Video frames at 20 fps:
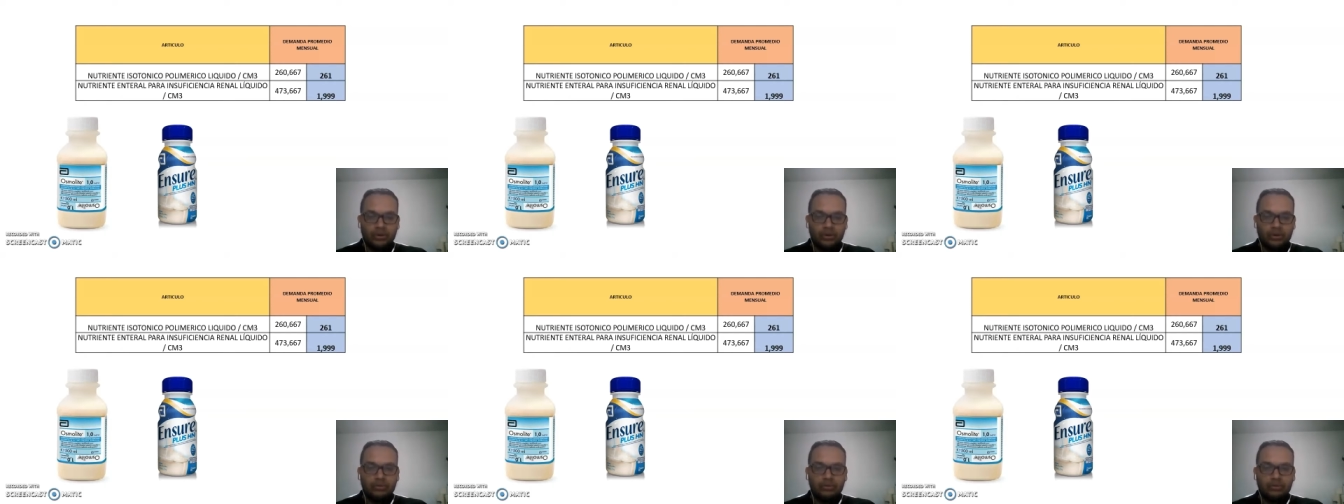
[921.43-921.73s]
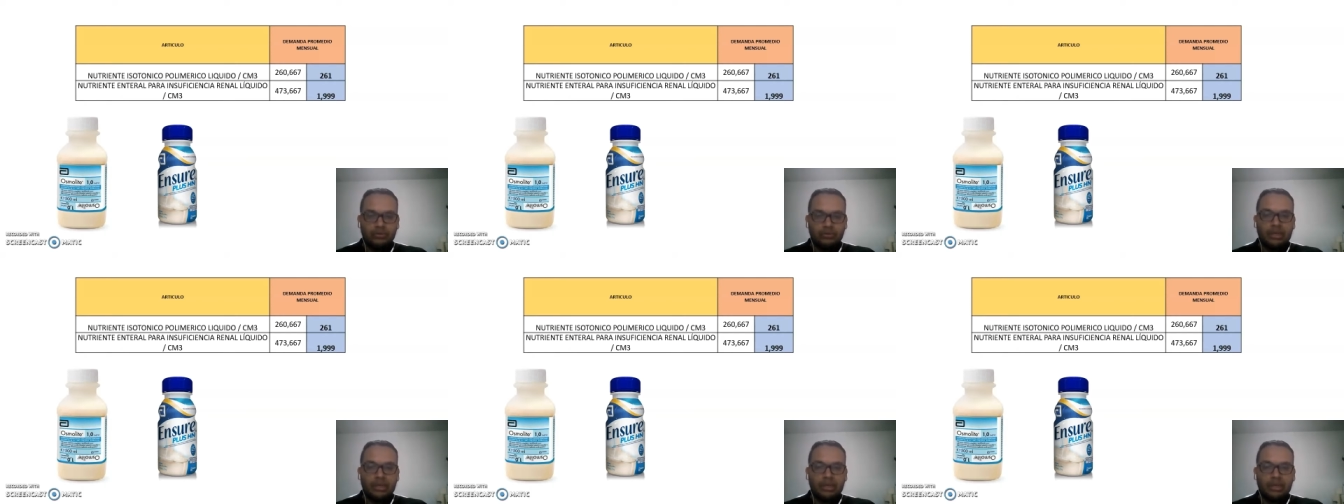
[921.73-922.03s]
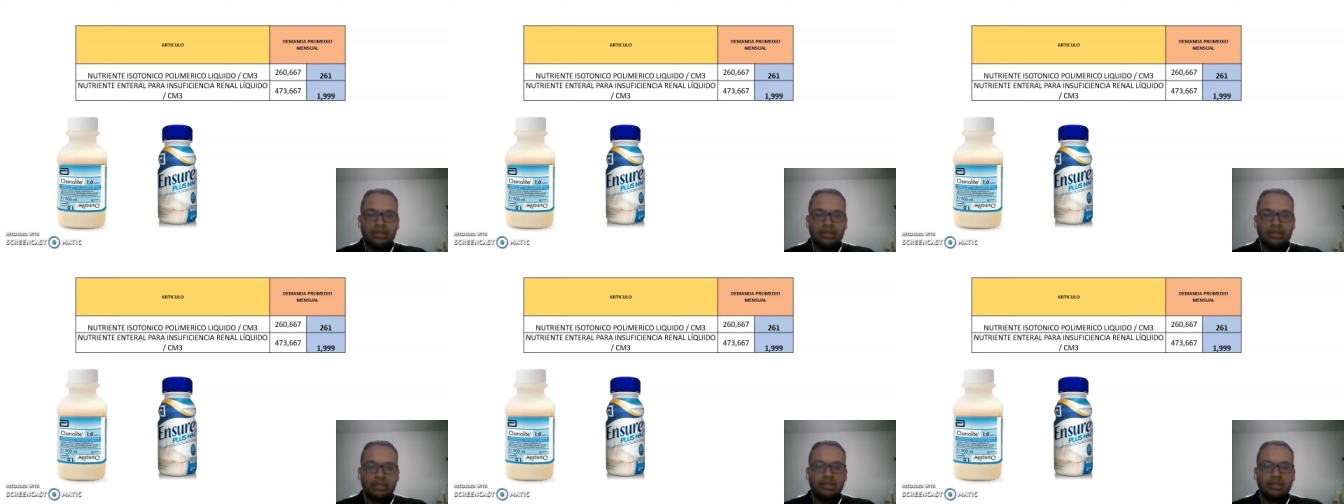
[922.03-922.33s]
su
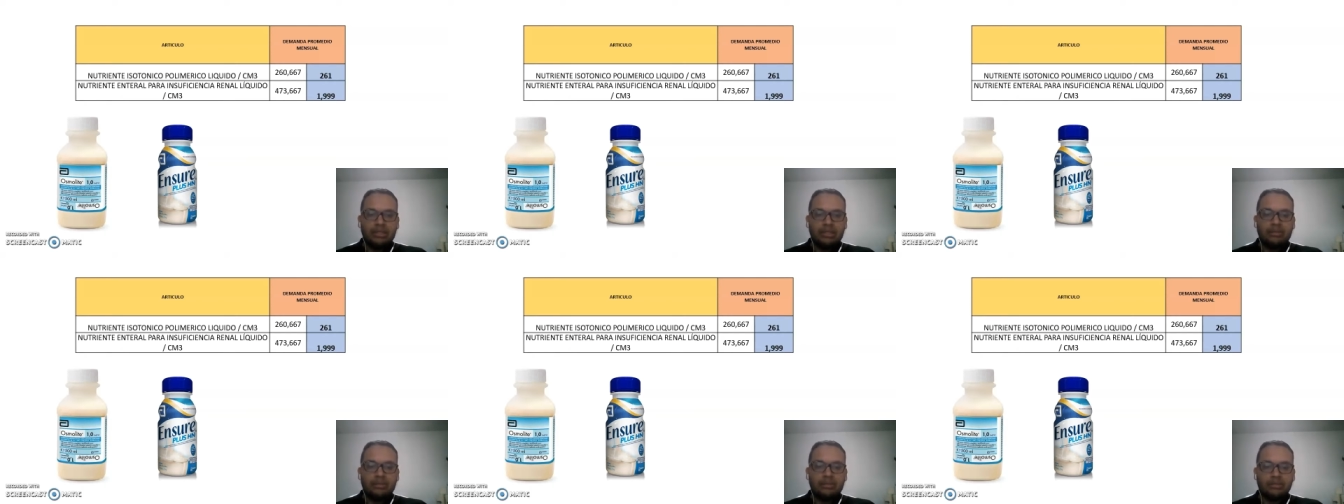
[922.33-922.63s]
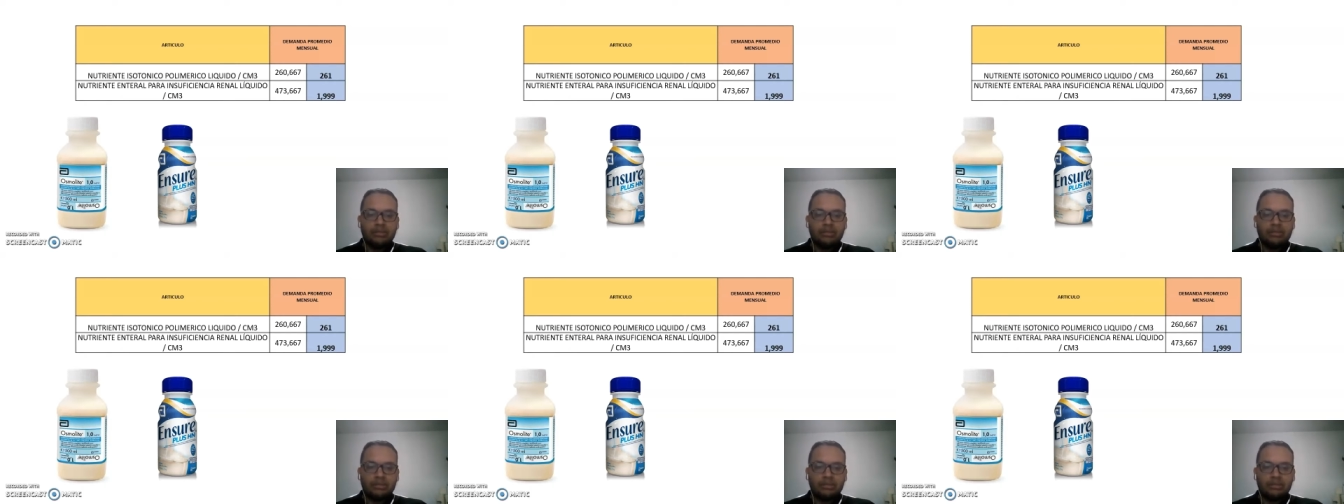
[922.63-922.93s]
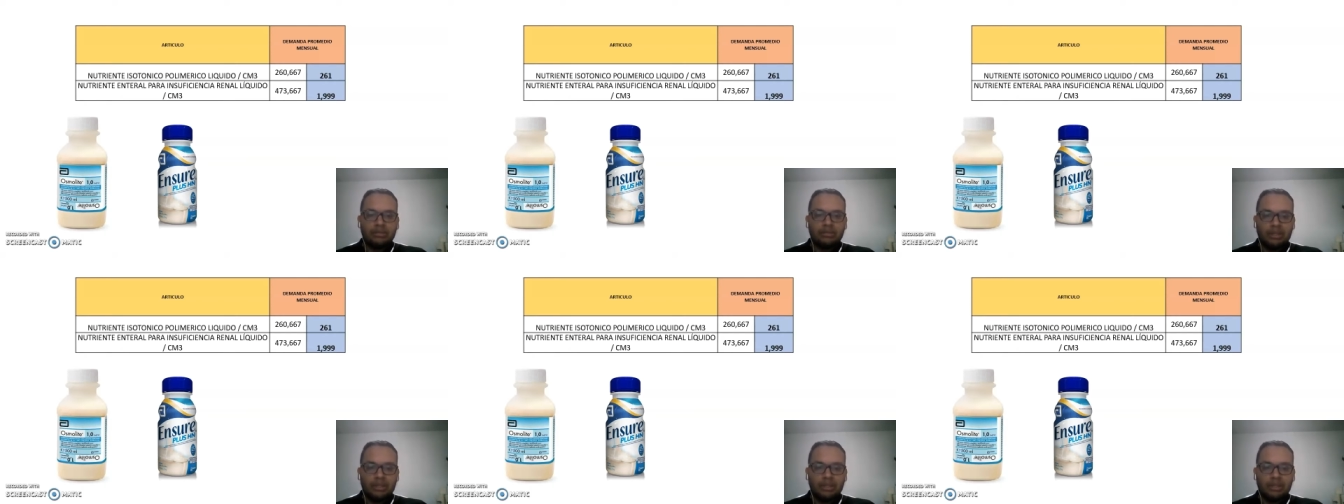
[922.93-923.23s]
lata es de
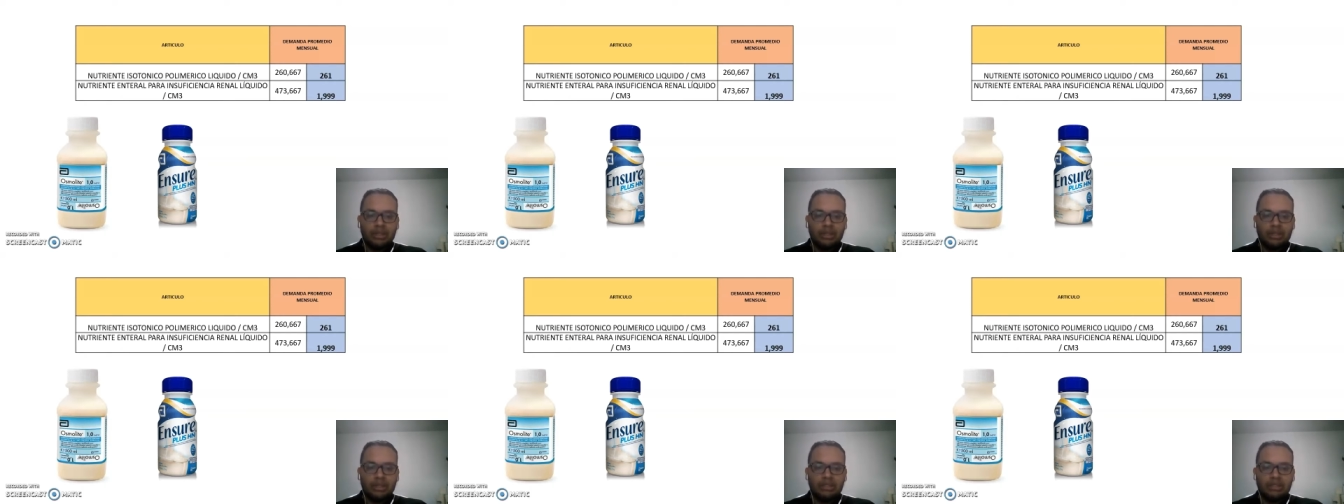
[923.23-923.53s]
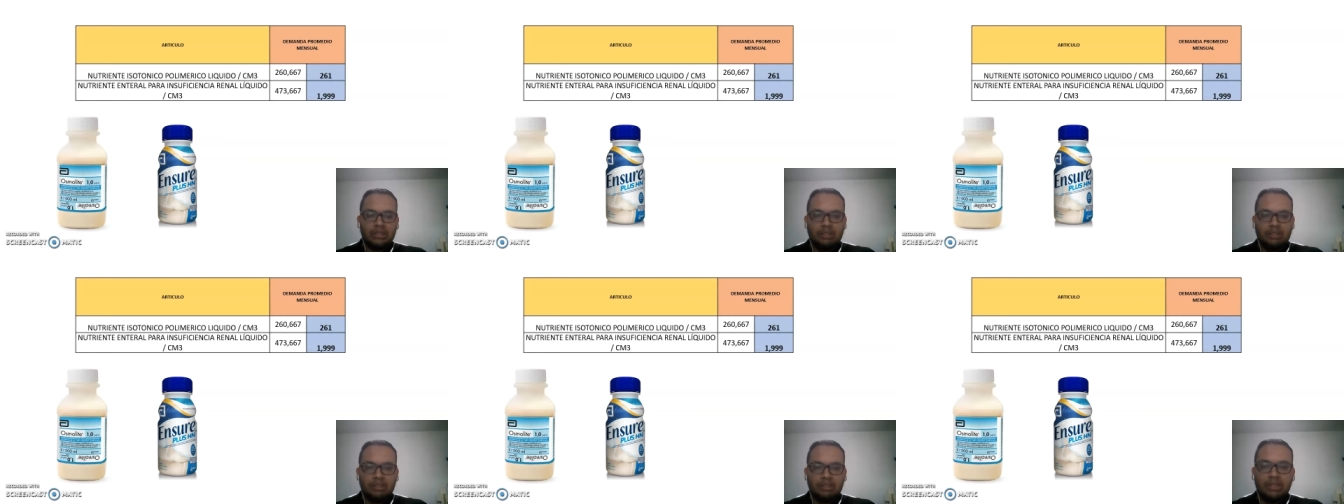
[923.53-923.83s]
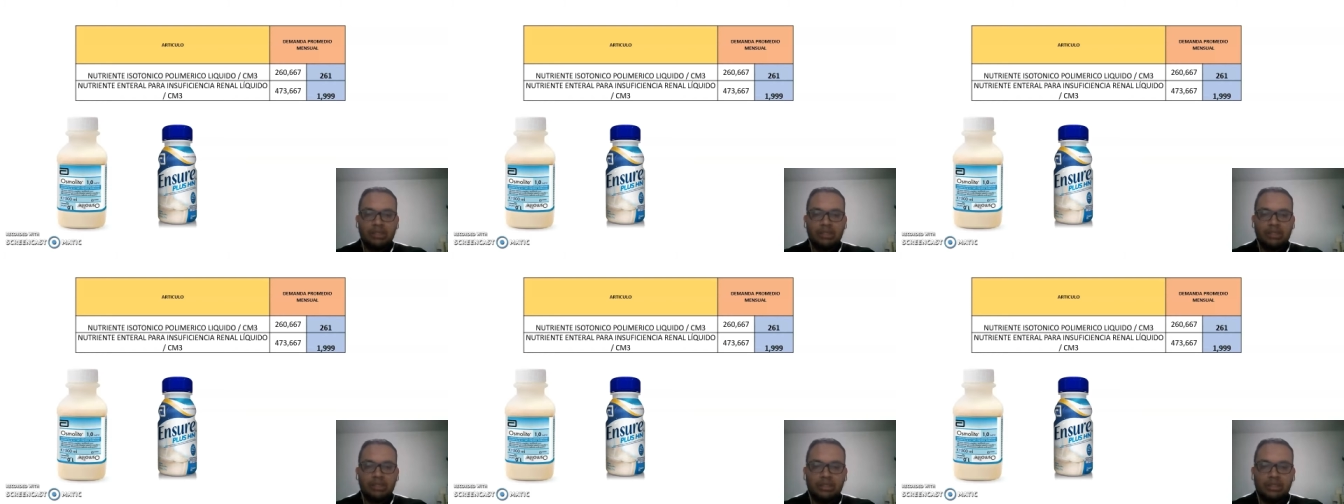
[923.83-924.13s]
237
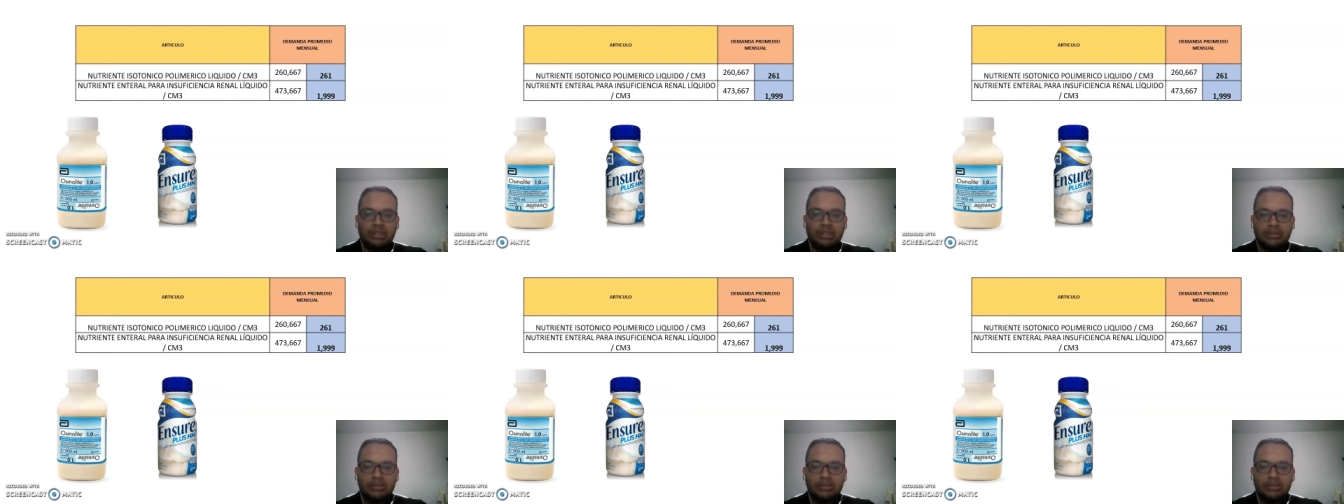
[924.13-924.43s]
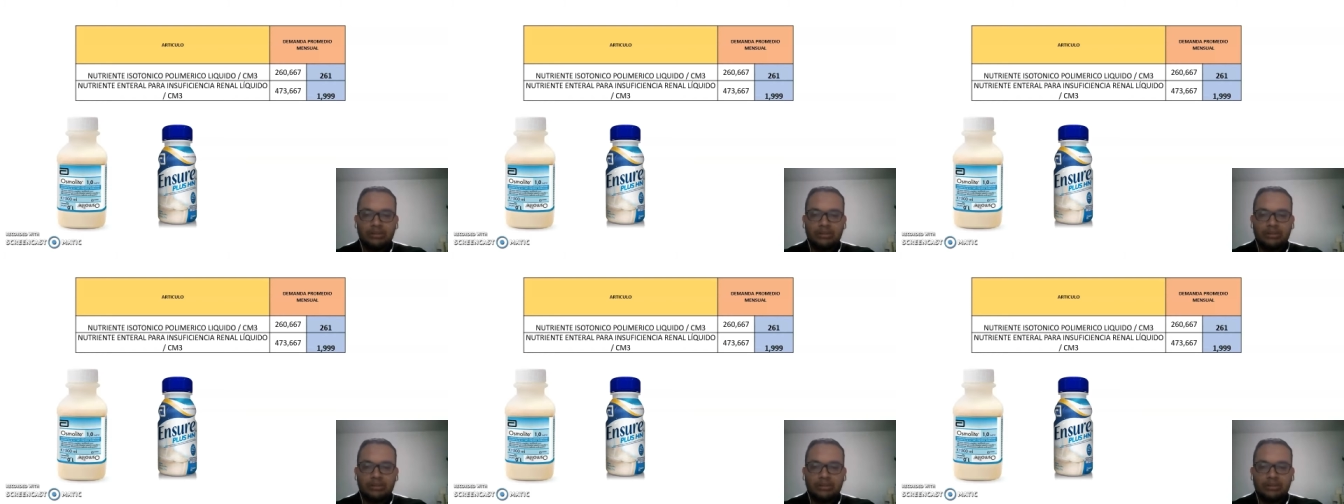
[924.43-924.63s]
mililitros.